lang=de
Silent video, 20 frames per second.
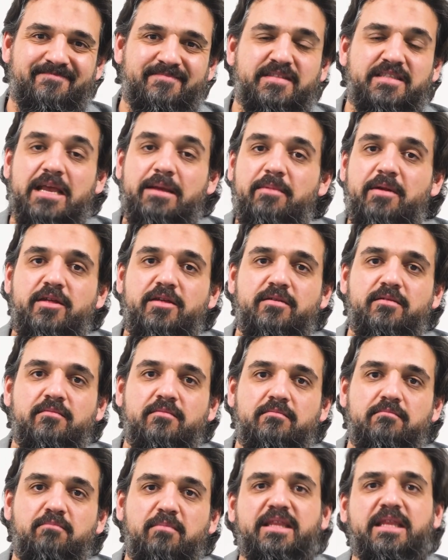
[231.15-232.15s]
nämlich
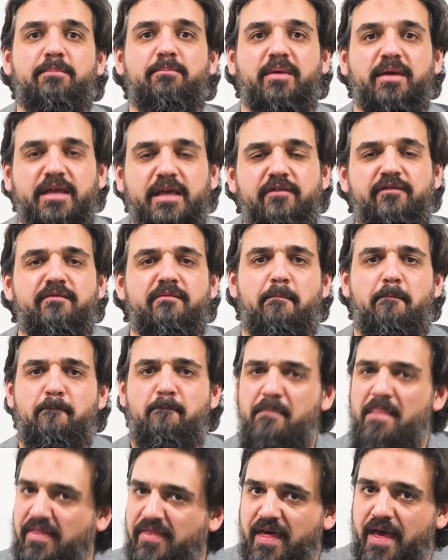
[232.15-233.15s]
mit dem Begriff
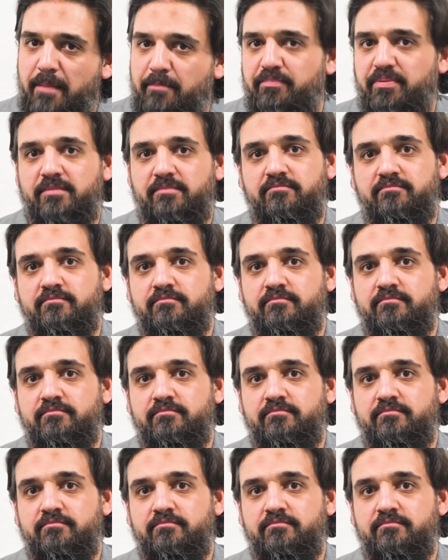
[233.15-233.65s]
Madhab.